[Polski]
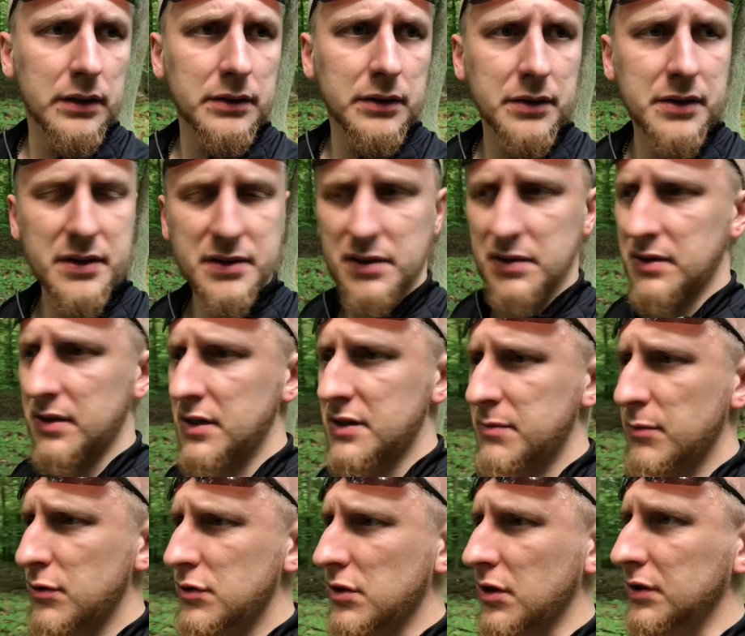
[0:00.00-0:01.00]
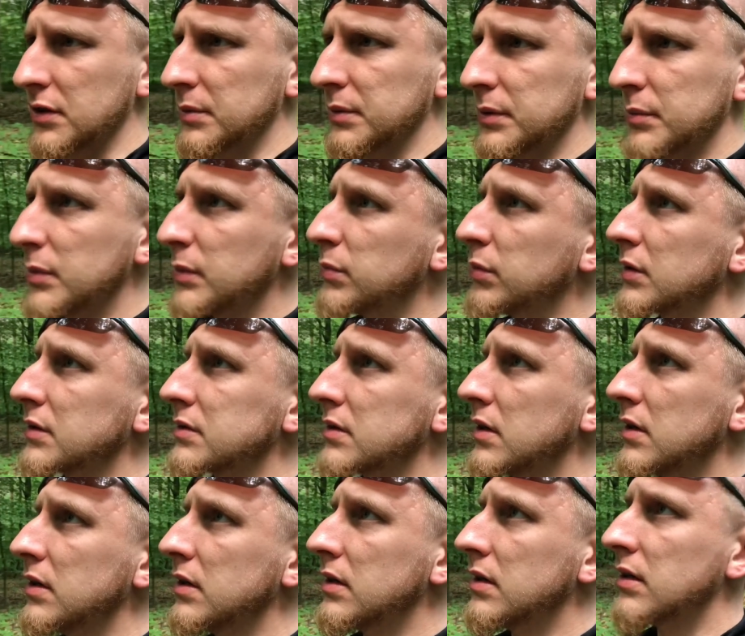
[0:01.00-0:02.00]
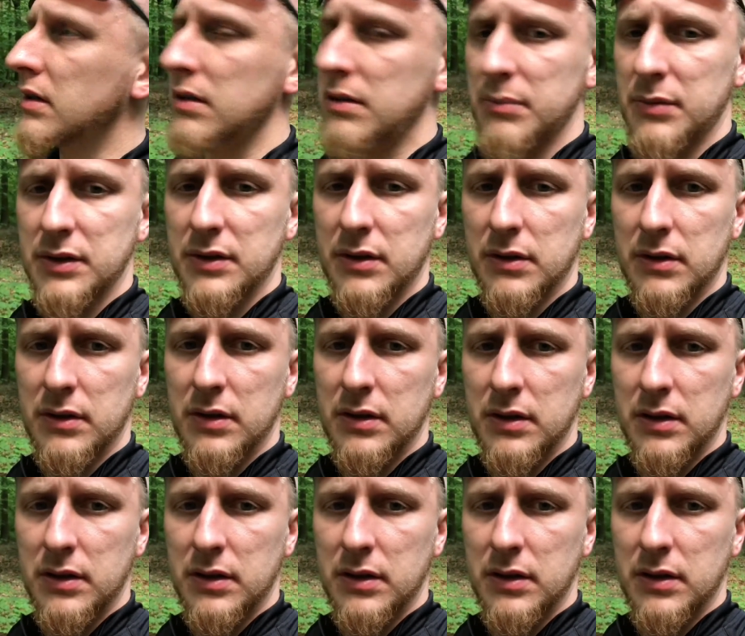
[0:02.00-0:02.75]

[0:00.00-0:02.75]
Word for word: no nie zostać zmoczonym, no bo po co mi to?